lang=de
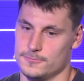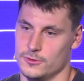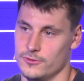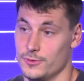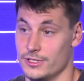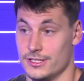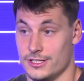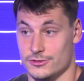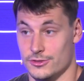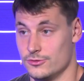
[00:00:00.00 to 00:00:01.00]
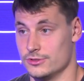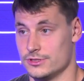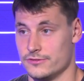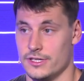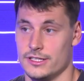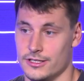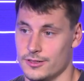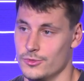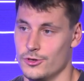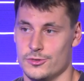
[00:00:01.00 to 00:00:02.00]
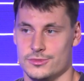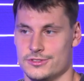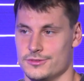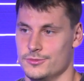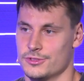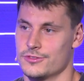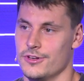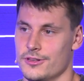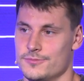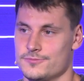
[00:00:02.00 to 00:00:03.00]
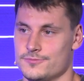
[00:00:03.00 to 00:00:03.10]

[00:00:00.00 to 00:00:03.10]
Und wenn man dann halt so ein kurzes Feld gegen Mahomes, immer schwer.